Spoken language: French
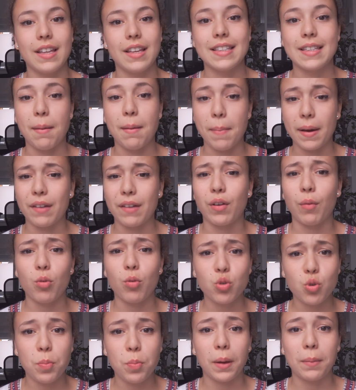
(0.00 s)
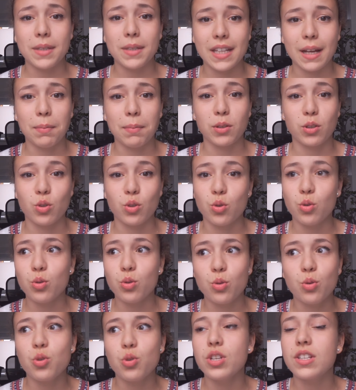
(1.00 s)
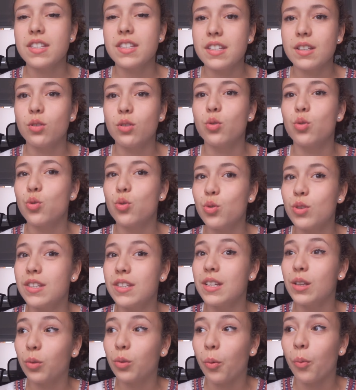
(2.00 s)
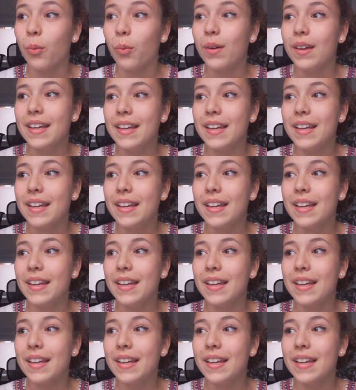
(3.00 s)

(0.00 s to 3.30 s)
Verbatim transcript: ça me paraît vraiment super bizarre parce que juste du jus de, du jus de citron,